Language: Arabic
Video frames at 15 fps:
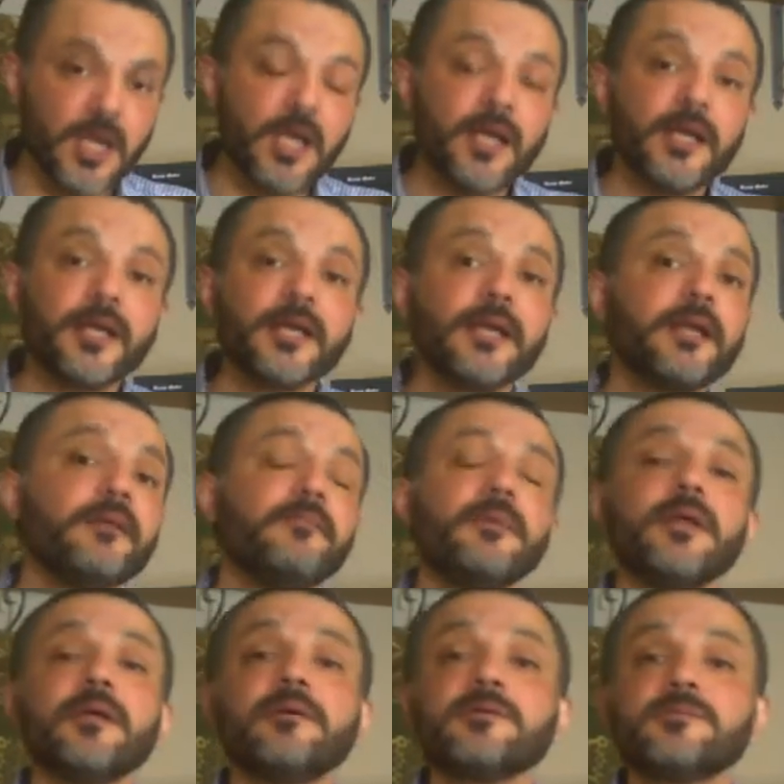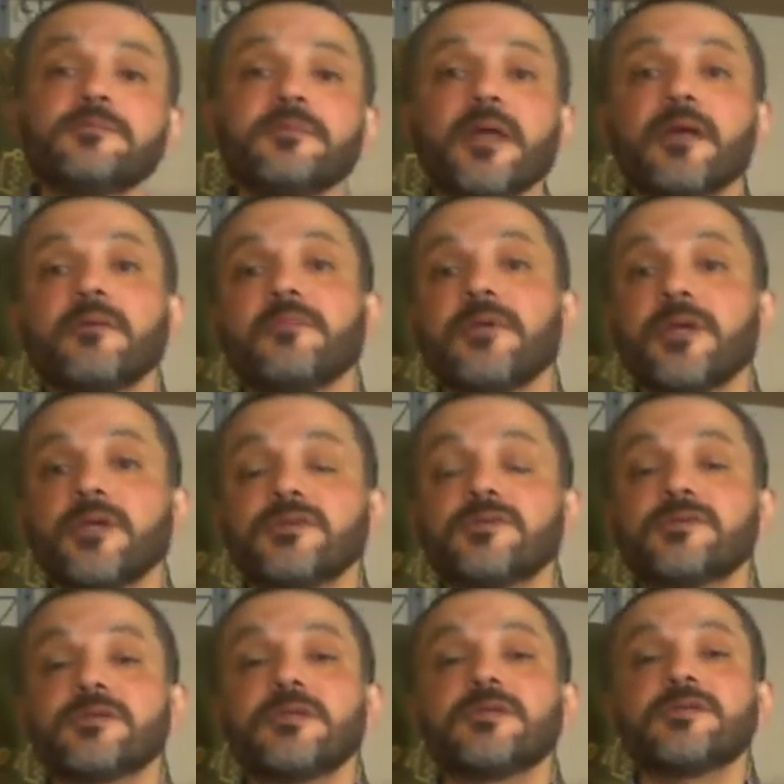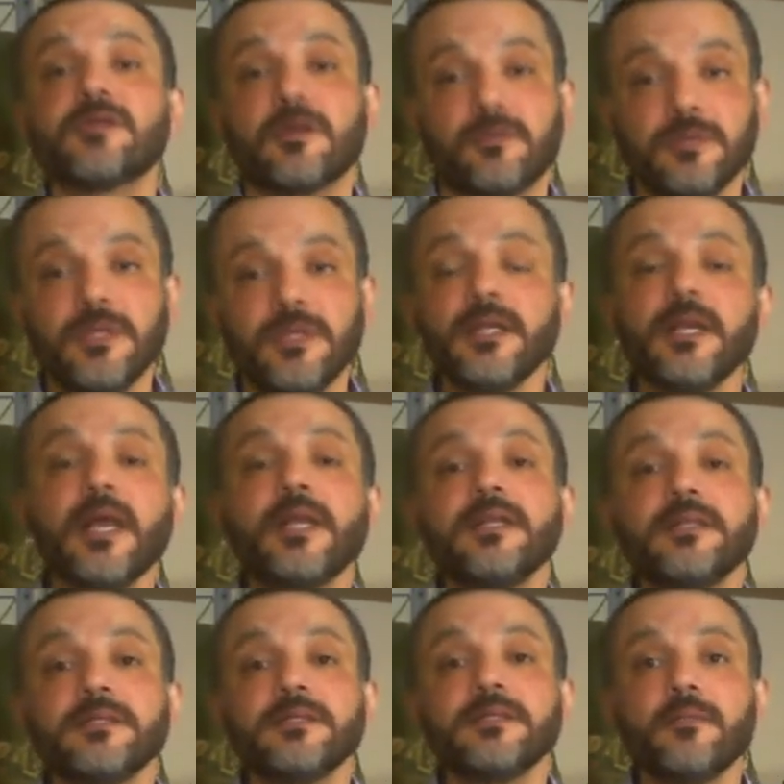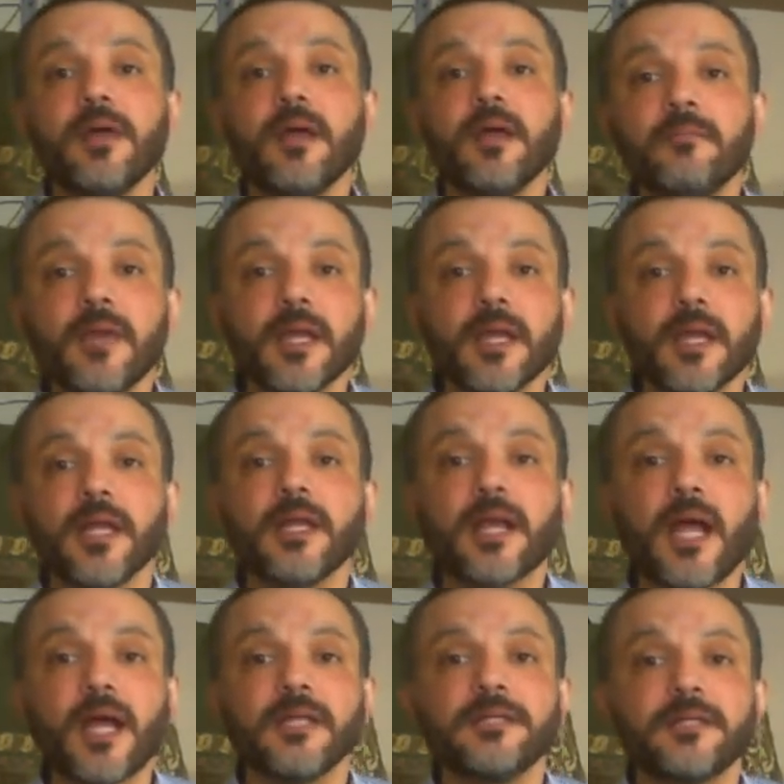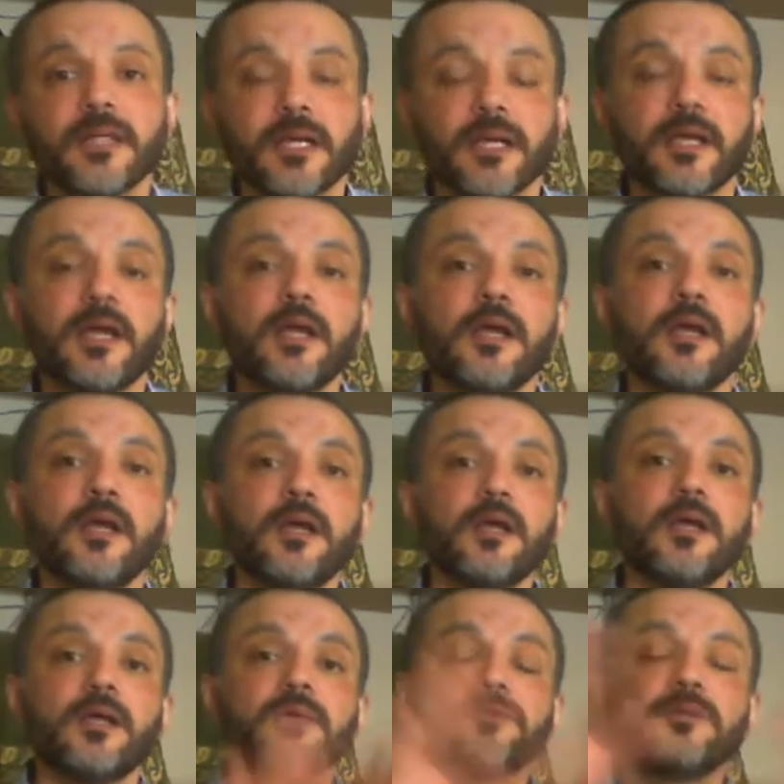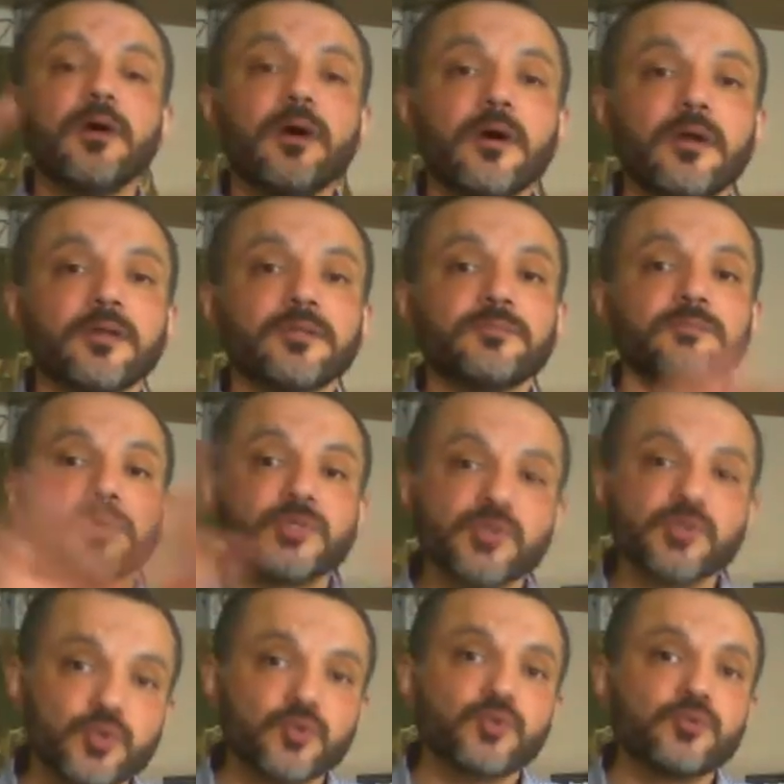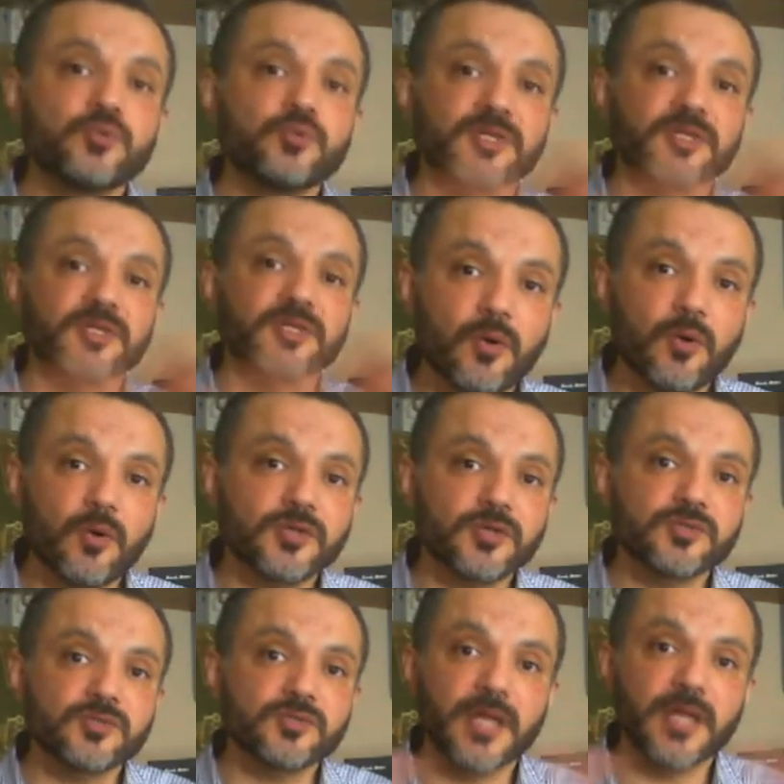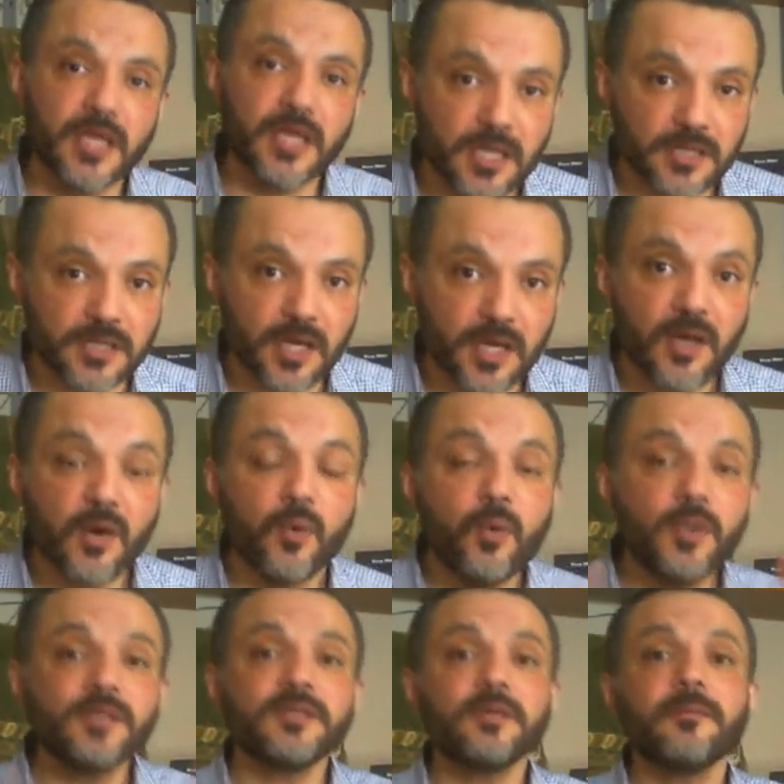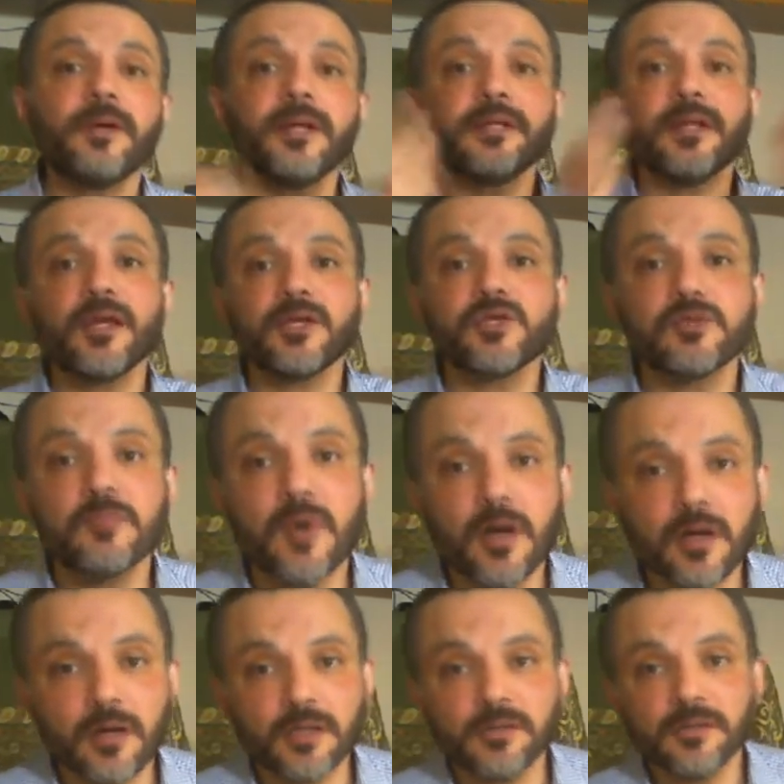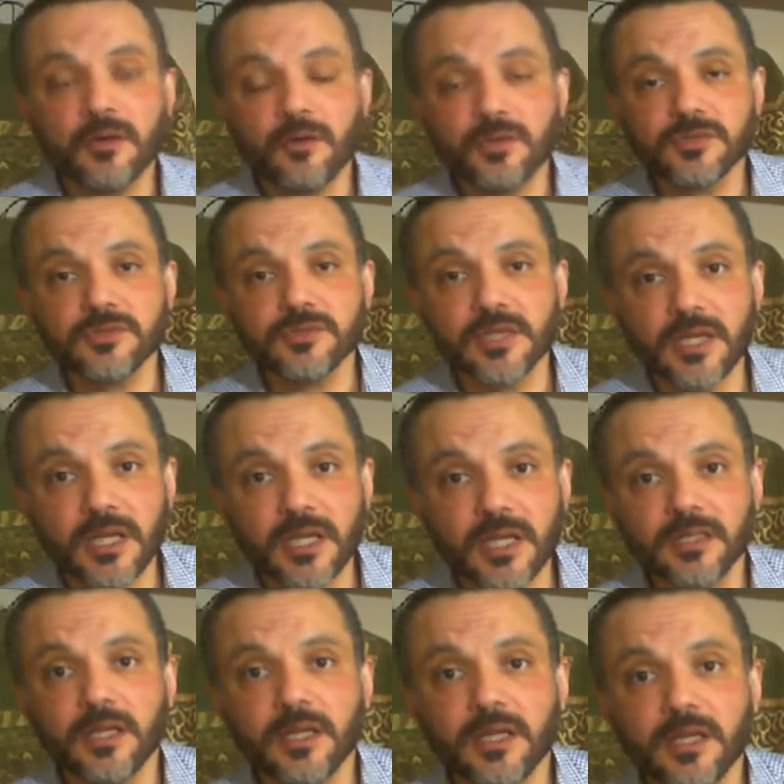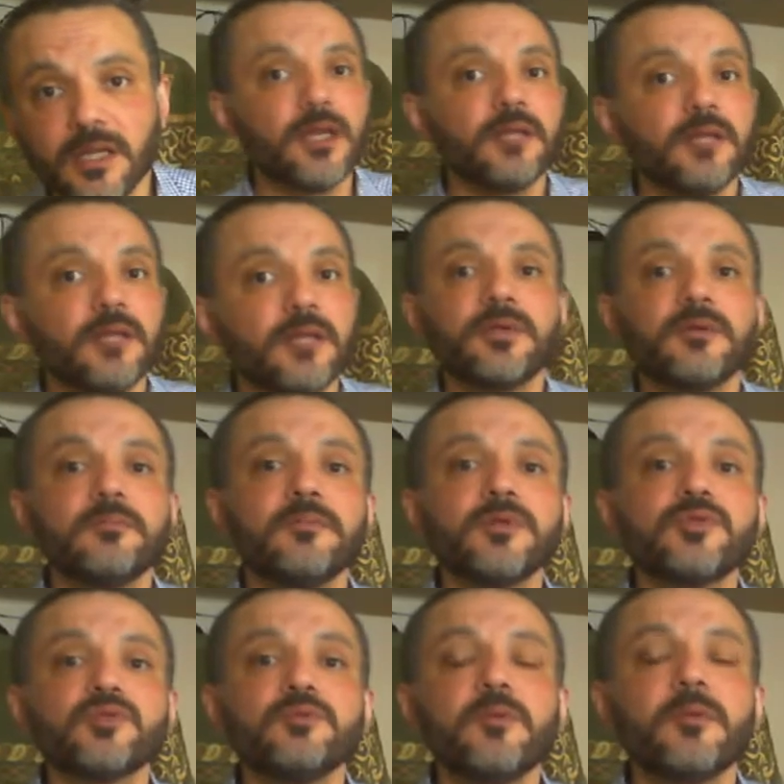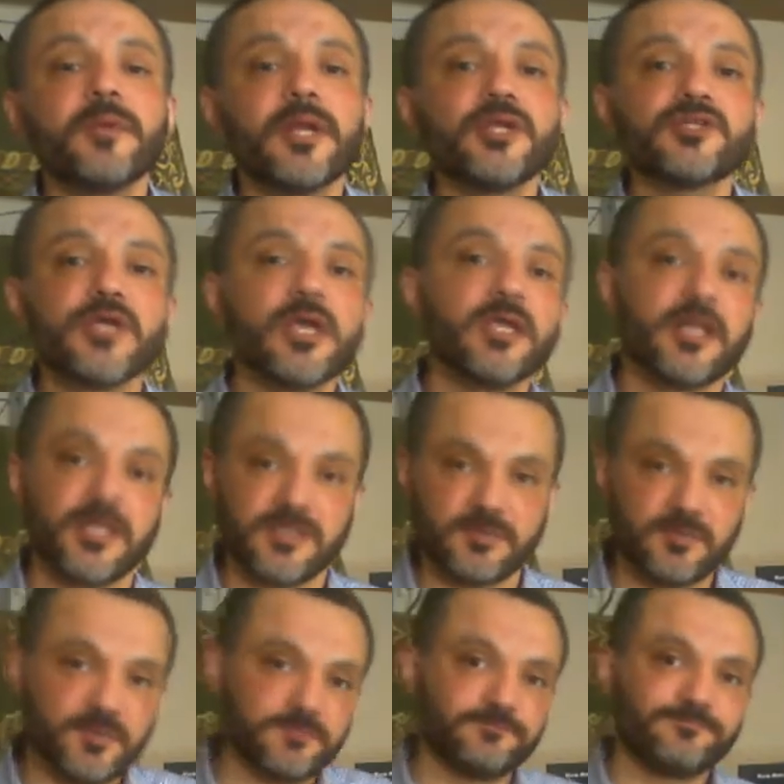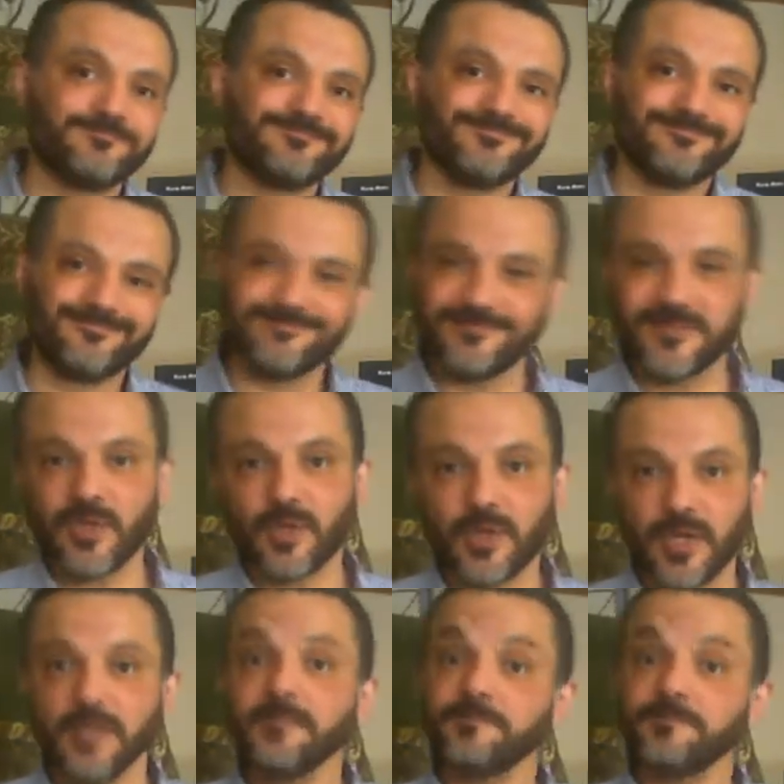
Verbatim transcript: لكن يهمني الجزء بتاع الكوميونيكيشن سكيلز قوي ليه لان انت مهما كان عندك إدارة منظومة تواصل جيدة وأنت ما عندكش مهارات تواصل جيدة المنظومة ملهاش أي لازمة اوكي